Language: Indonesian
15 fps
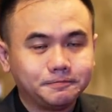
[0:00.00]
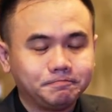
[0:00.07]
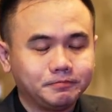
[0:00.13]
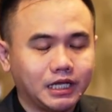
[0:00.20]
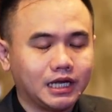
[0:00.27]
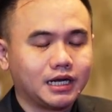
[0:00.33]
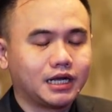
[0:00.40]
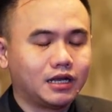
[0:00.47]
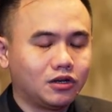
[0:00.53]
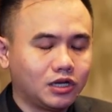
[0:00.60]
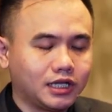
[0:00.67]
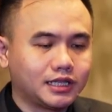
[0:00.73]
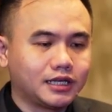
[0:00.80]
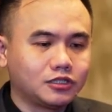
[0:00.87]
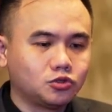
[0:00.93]
dan kalau
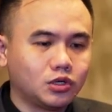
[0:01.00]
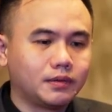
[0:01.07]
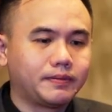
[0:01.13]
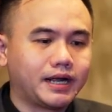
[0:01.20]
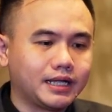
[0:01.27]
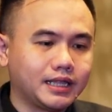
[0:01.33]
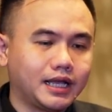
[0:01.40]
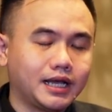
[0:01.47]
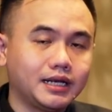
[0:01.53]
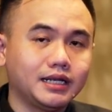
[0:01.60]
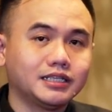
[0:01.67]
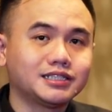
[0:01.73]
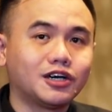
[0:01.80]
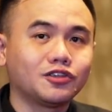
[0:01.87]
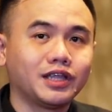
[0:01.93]
kita juga perhatikan
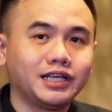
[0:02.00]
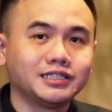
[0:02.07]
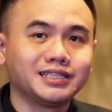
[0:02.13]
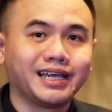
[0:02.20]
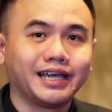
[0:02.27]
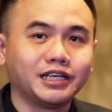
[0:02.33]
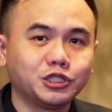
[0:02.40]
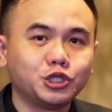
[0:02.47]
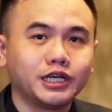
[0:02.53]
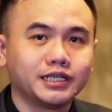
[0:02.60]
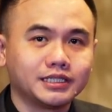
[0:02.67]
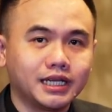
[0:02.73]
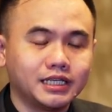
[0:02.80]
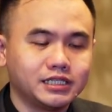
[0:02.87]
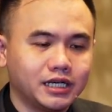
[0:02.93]
di Southeast
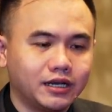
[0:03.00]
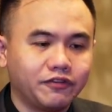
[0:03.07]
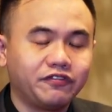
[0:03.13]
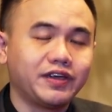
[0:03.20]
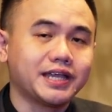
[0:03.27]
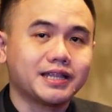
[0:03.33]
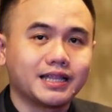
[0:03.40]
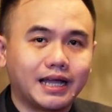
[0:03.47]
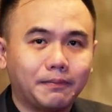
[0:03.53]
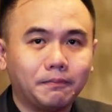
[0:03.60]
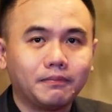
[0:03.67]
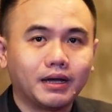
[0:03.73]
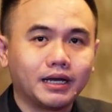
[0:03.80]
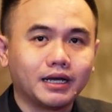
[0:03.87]
Asia saja, Vietnam